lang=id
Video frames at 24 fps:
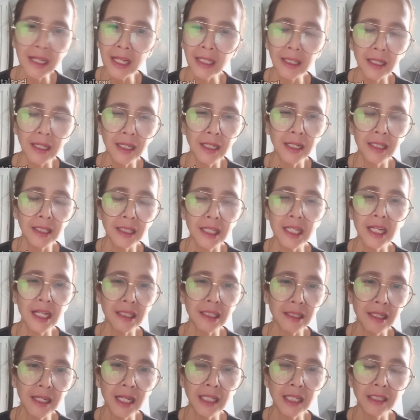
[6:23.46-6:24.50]
senang, e,
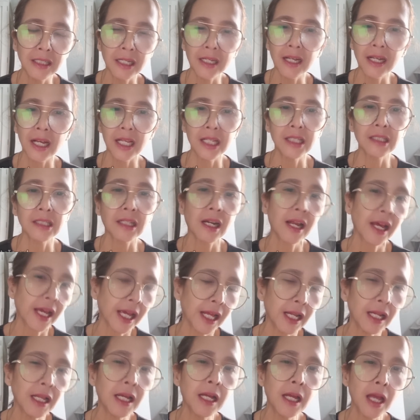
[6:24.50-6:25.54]
tidak senang jika
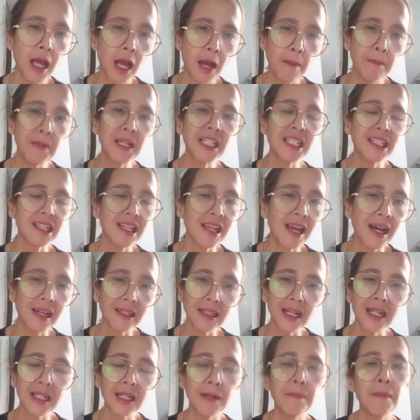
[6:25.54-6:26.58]
Israel
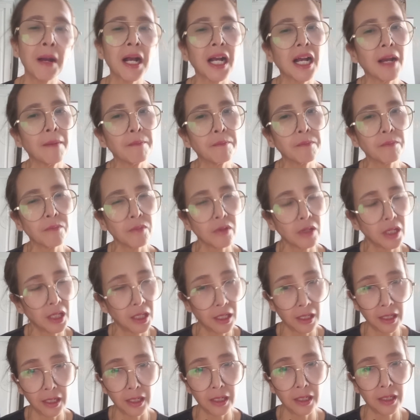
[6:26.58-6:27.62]
bersiara ke makam
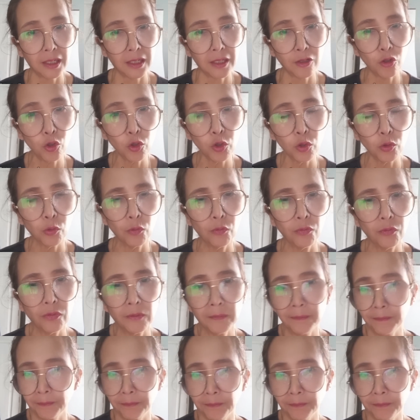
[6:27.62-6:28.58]
e, Yusuf?